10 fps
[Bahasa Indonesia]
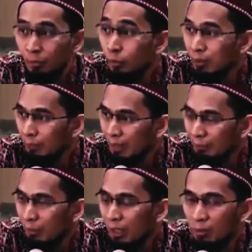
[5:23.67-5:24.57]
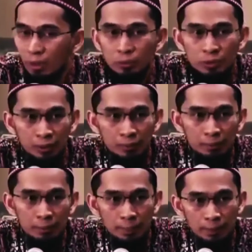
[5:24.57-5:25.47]
Butuh berapa lama lagi waktunya?
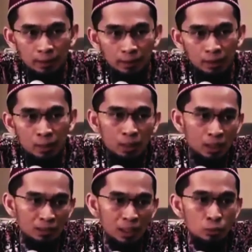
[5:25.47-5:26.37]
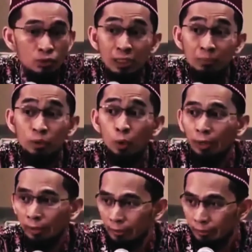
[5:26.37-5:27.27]
Ya, maka kita harus saling
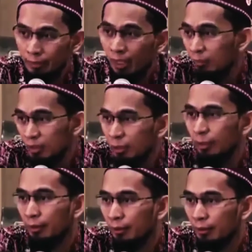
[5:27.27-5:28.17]
mendoakan, jangan mencela.